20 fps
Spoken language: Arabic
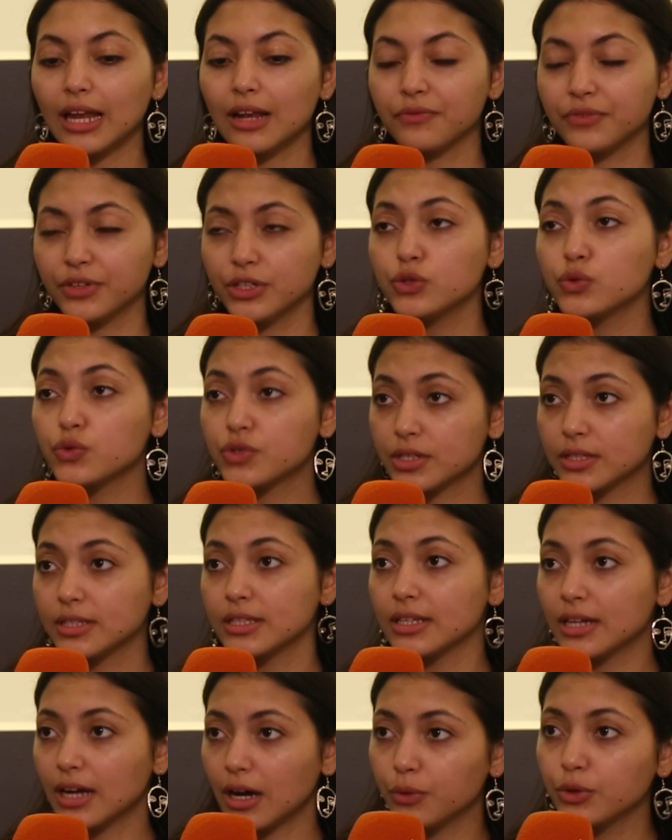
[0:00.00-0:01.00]
على فيديوز
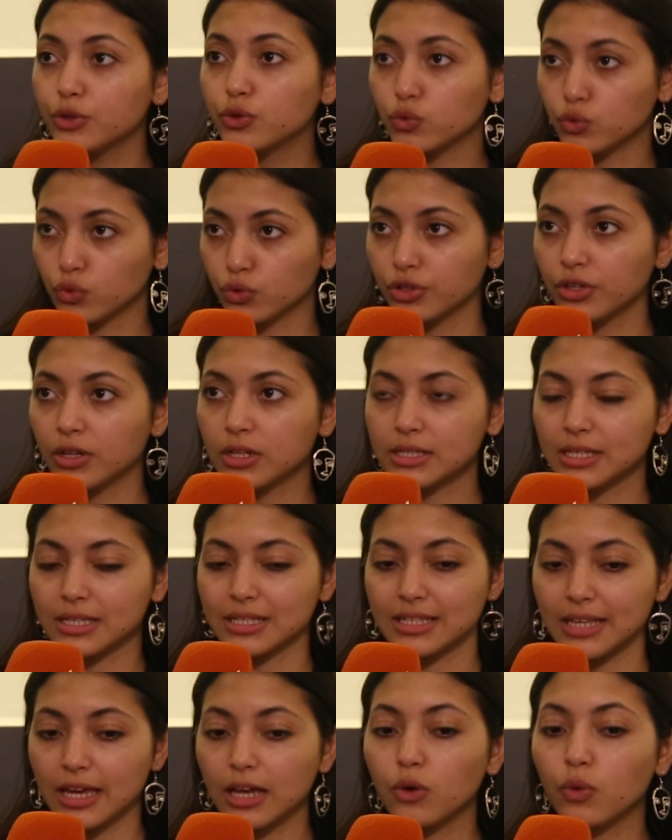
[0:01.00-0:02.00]
كتير قوي توتوريالز
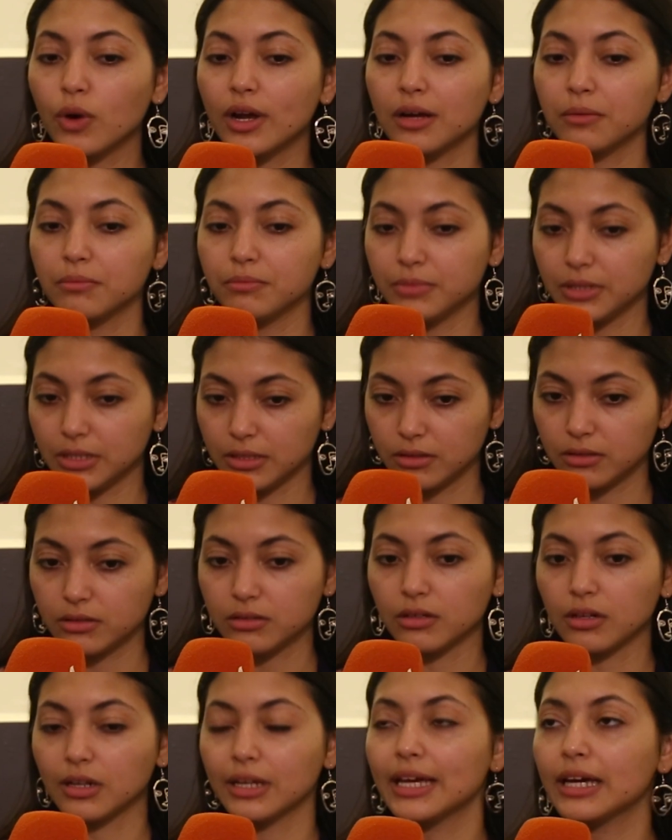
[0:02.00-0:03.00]
ازاي الورق
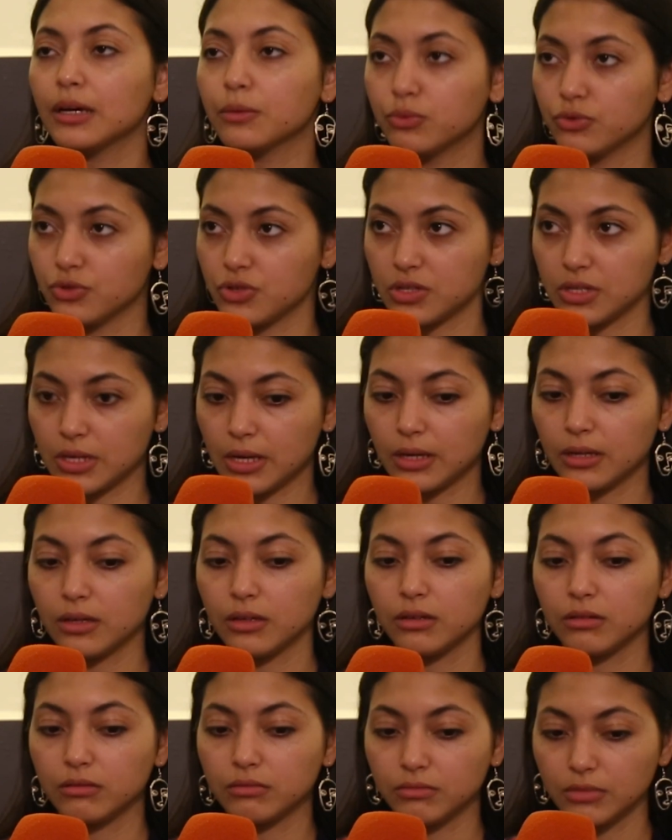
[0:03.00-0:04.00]
بيتلعب
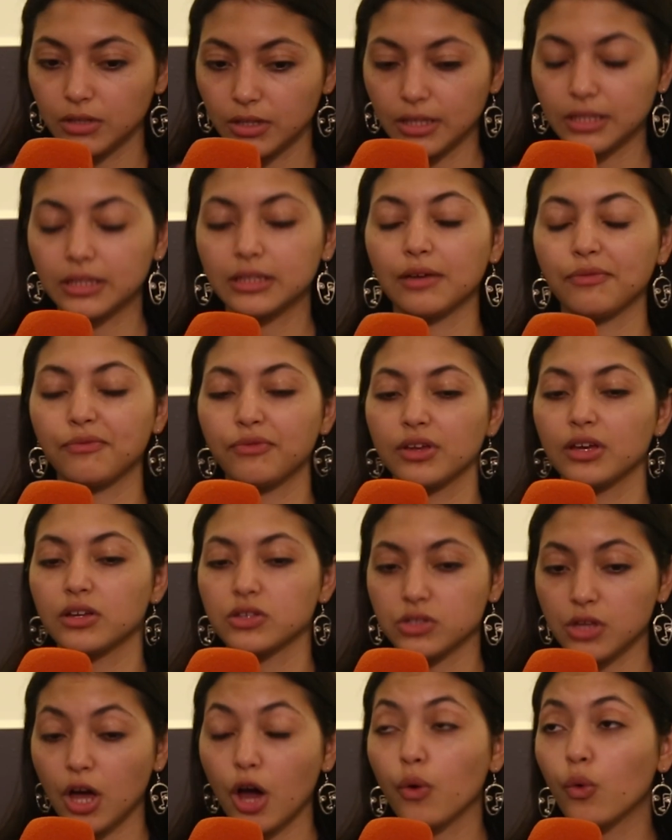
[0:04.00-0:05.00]
وازاي ايه التفريقه
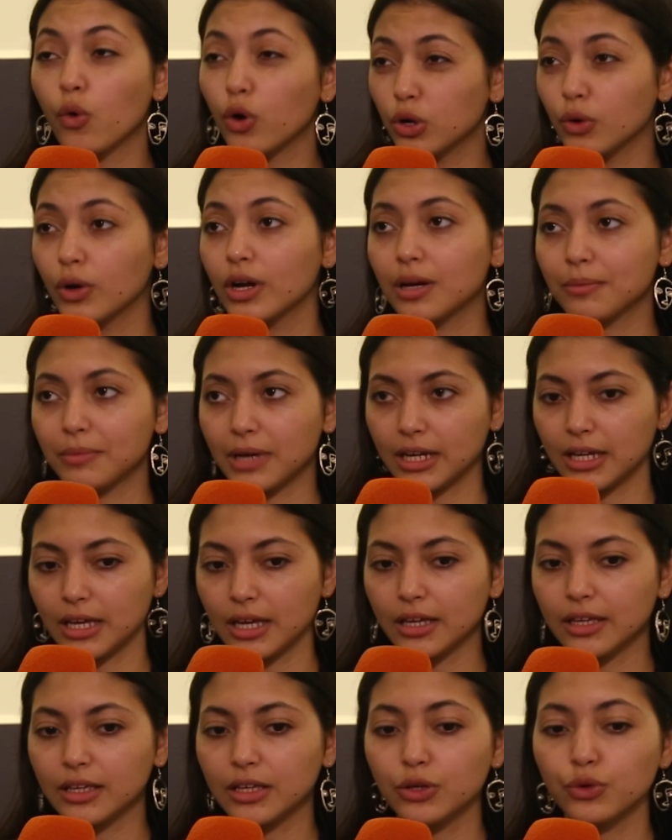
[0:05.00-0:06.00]
الصح وكل ورقه
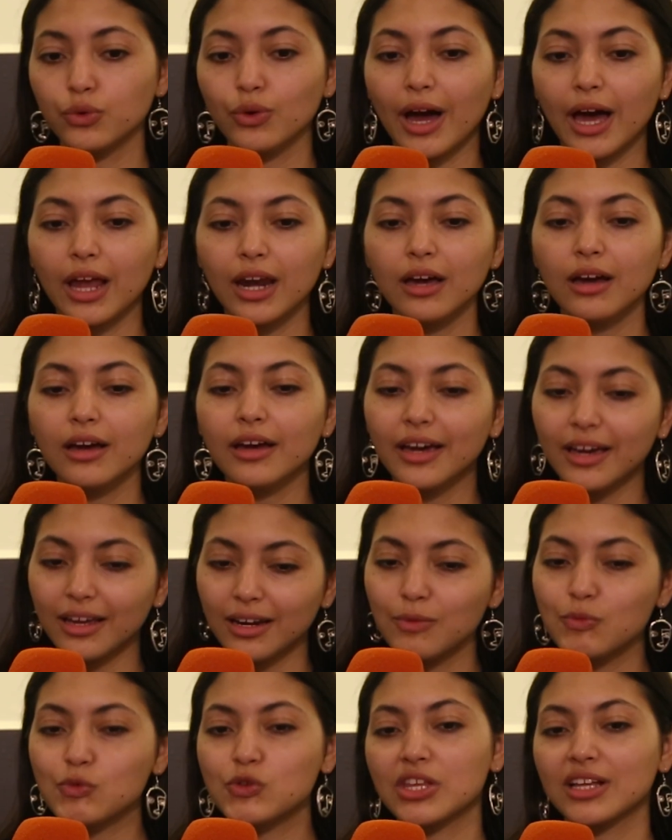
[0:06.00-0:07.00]
معناها ايه وعلى
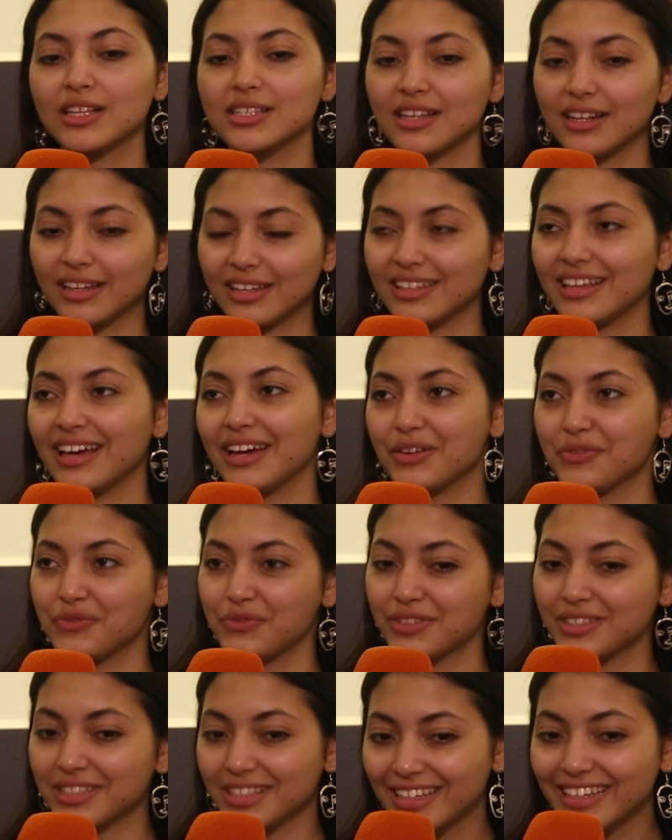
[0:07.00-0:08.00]
اخر المسلسل كده
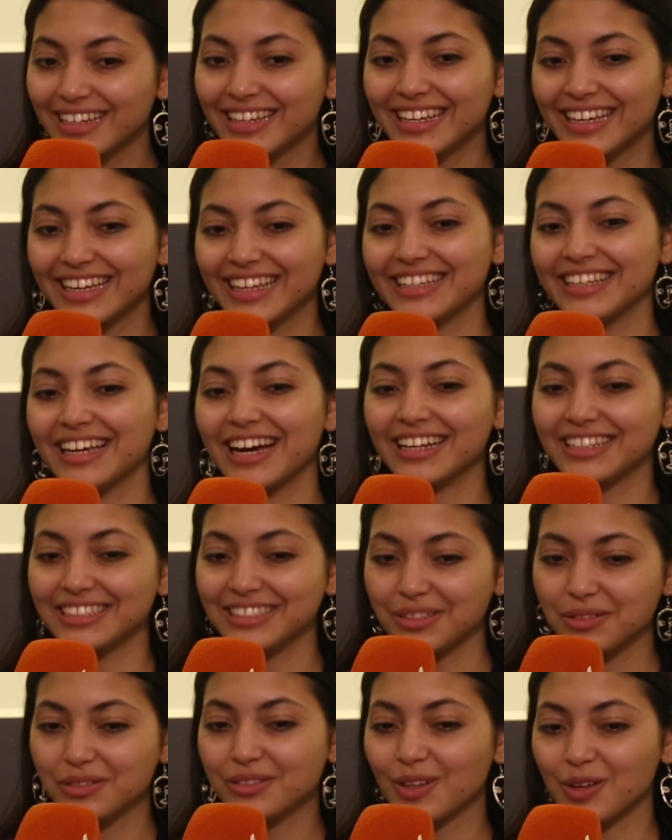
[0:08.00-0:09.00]
عرفت
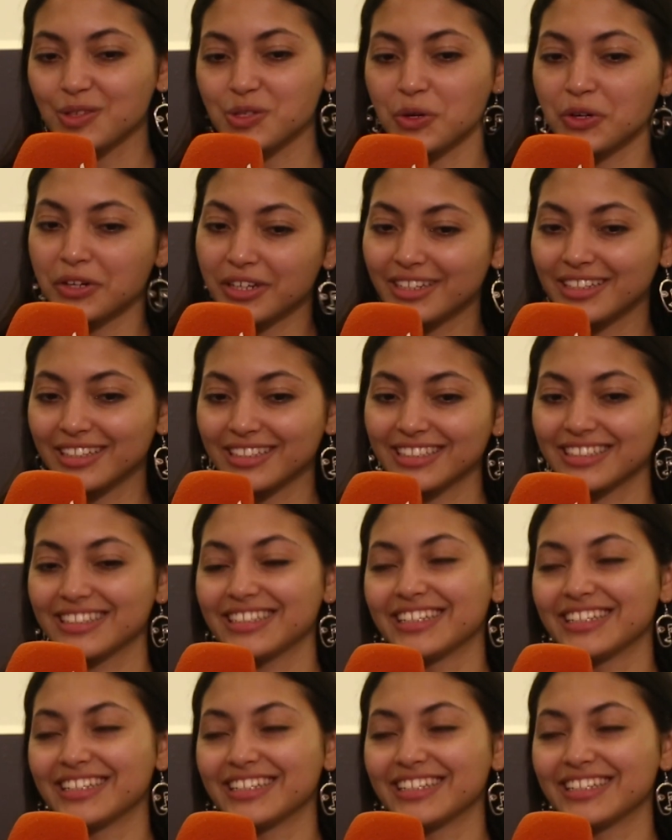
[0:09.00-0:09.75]
يعني نظريا